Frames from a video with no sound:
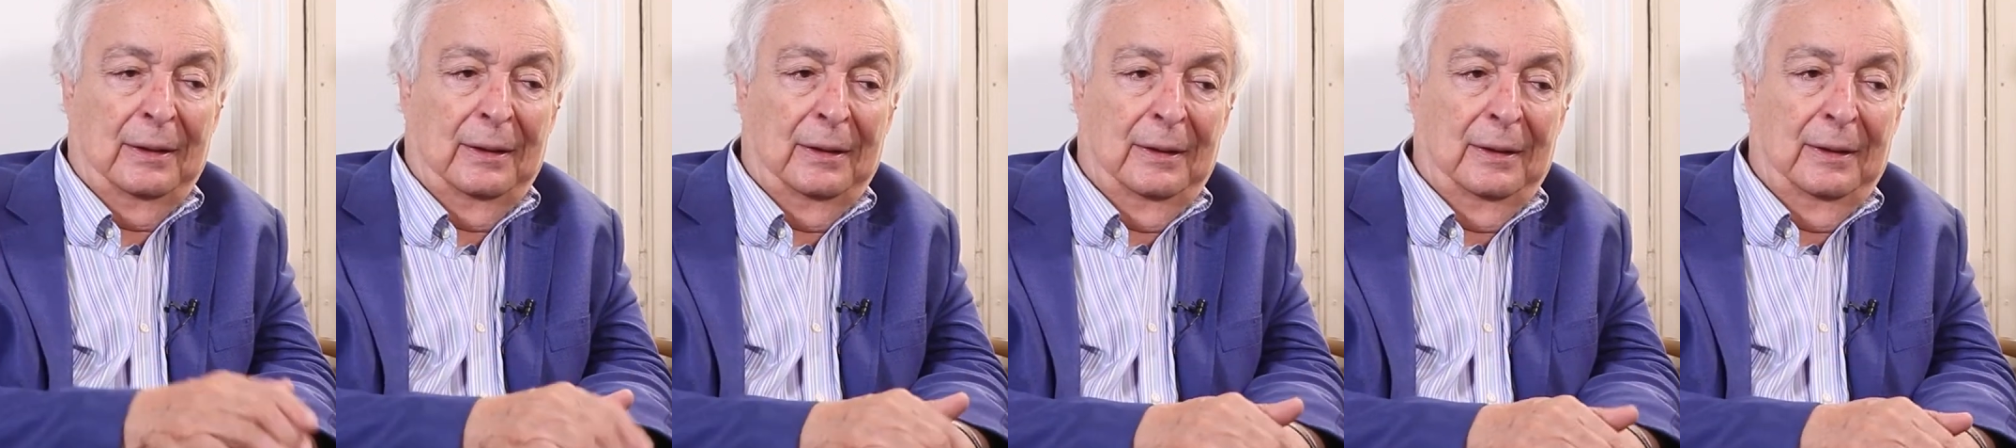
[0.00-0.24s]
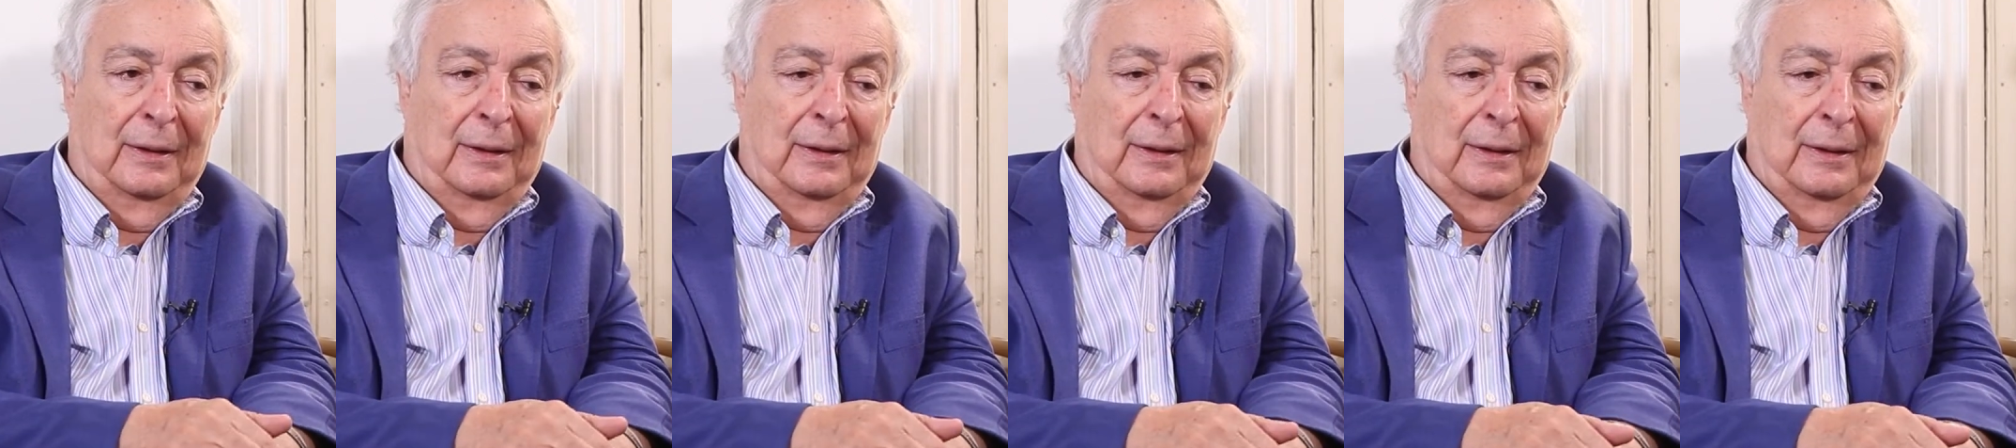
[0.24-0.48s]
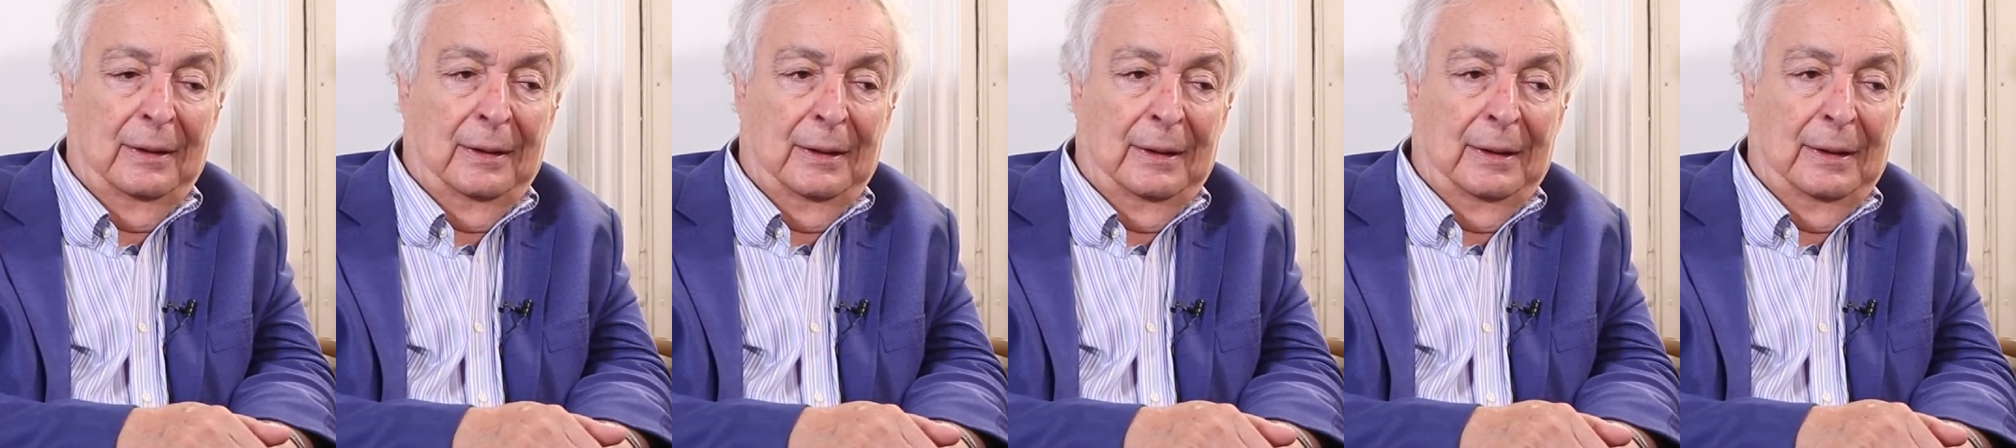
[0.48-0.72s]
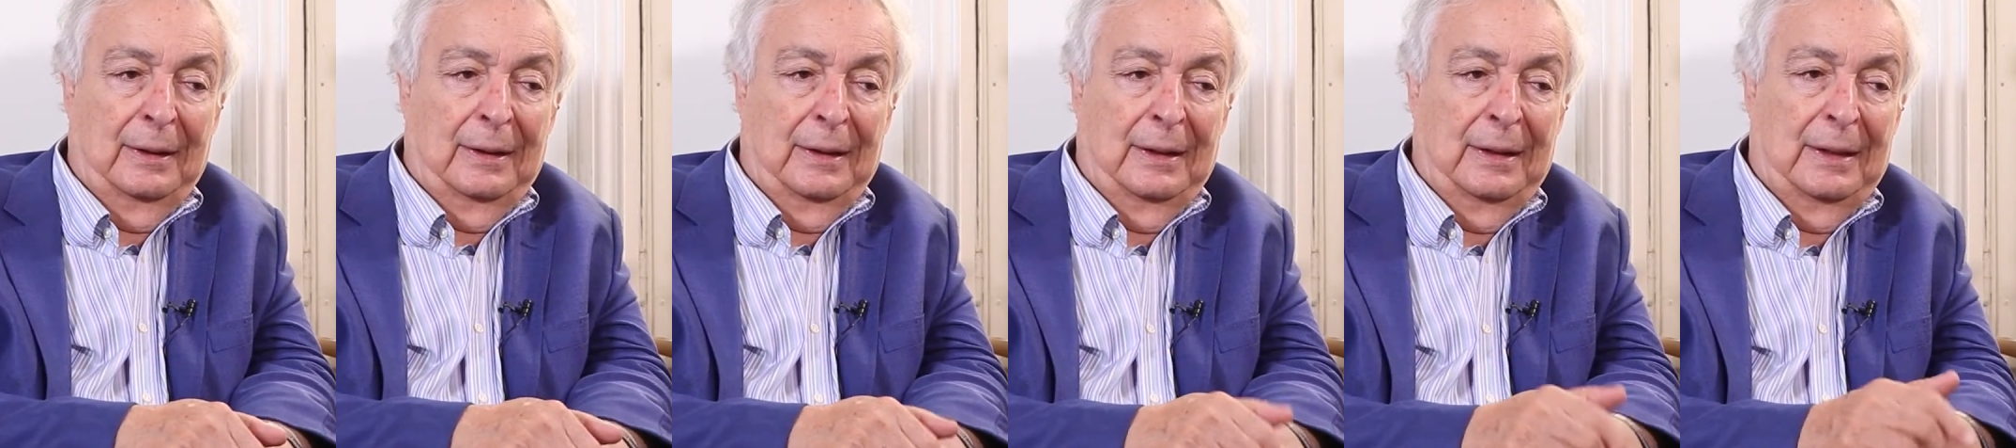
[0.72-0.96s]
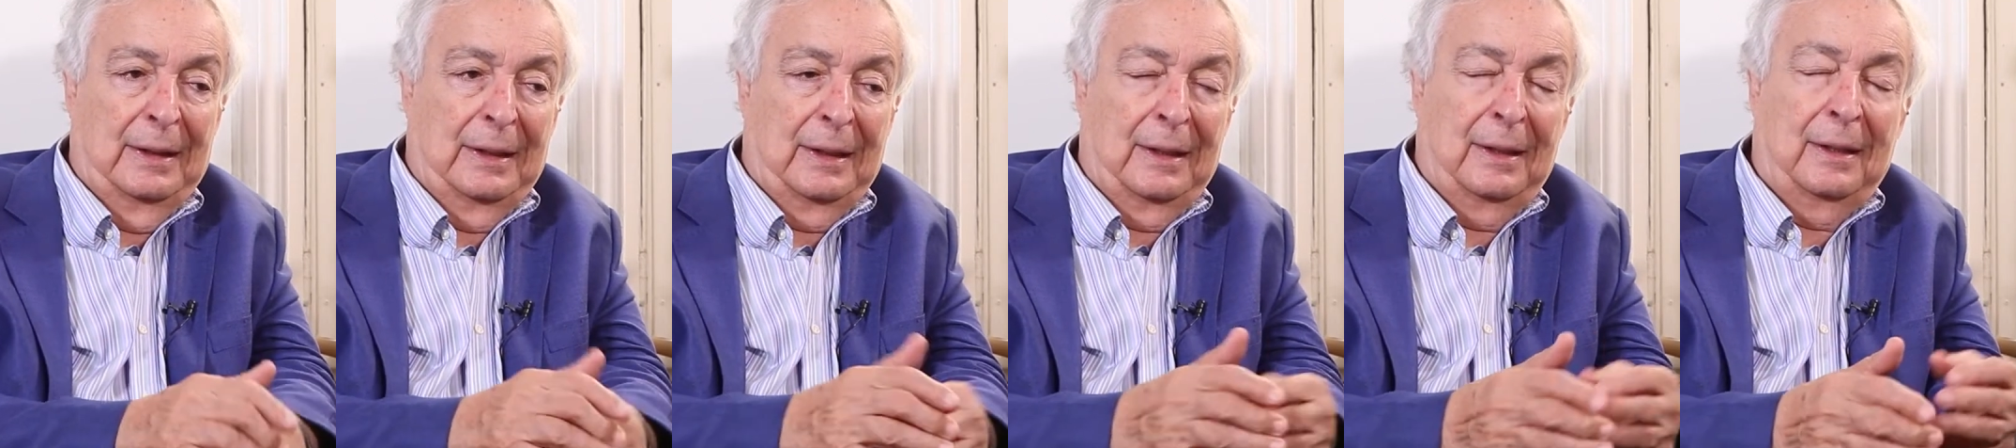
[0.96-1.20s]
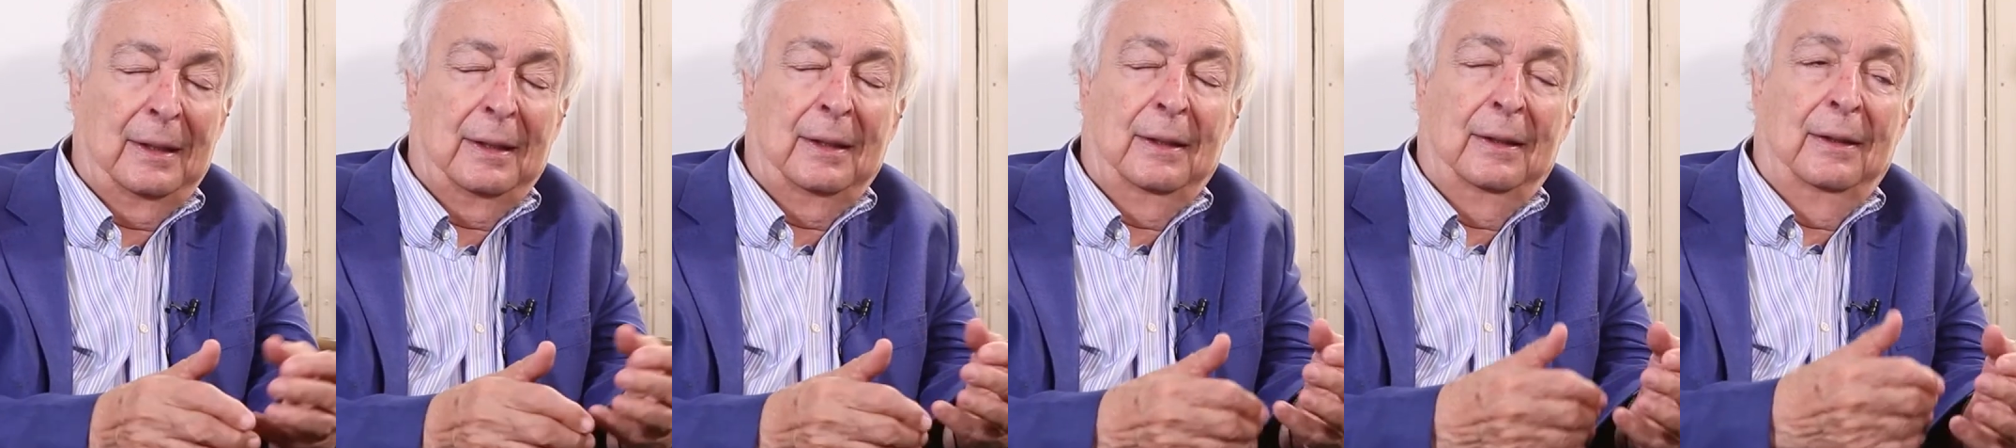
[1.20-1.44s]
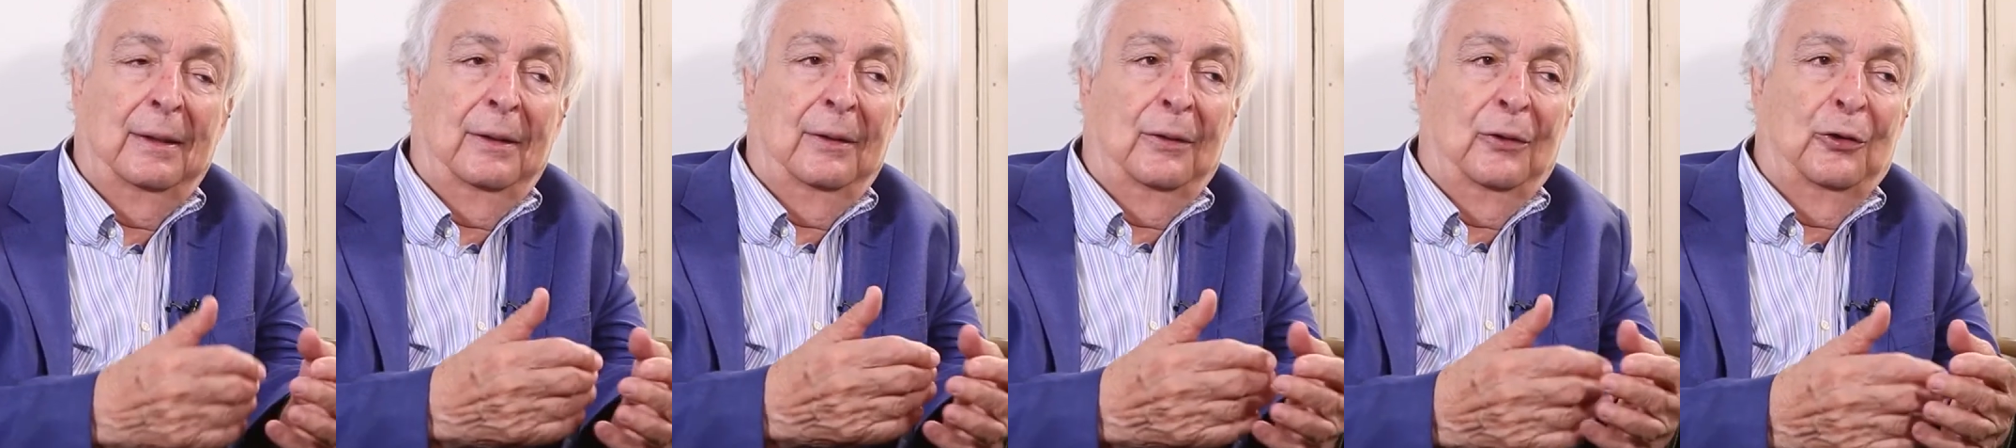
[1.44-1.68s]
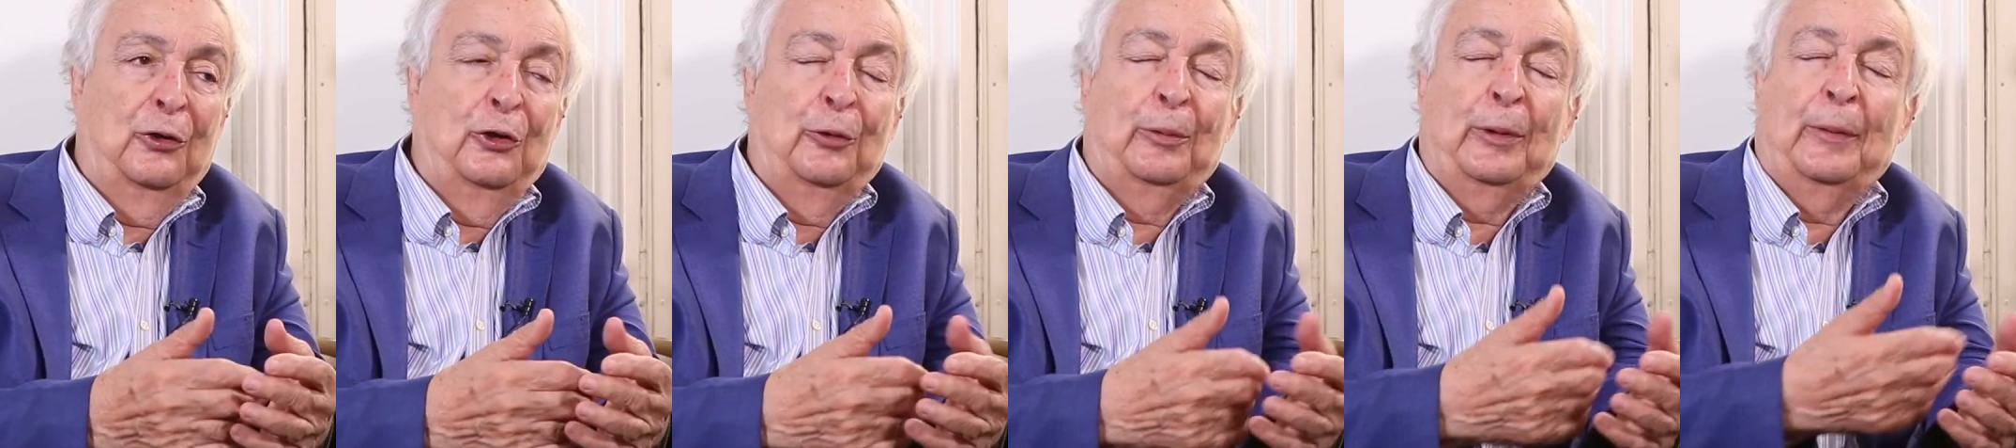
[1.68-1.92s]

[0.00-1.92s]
on ne